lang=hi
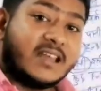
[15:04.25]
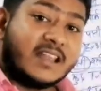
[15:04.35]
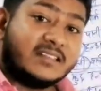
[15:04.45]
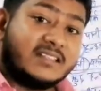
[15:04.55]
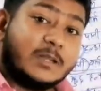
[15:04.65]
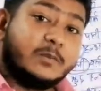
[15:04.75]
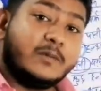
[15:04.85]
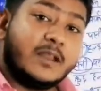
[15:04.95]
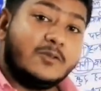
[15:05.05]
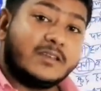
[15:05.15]
सेल्फ
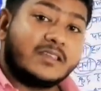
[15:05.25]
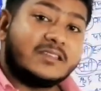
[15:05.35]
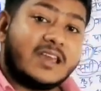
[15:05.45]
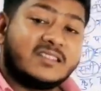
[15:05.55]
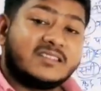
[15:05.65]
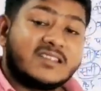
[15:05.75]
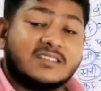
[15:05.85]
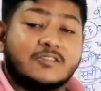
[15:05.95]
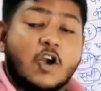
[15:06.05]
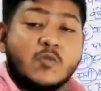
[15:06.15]
वैल्यू के साथ
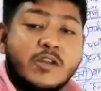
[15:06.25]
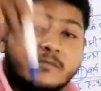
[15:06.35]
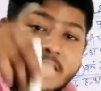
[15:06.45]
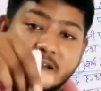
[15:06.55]
साथ कॉमन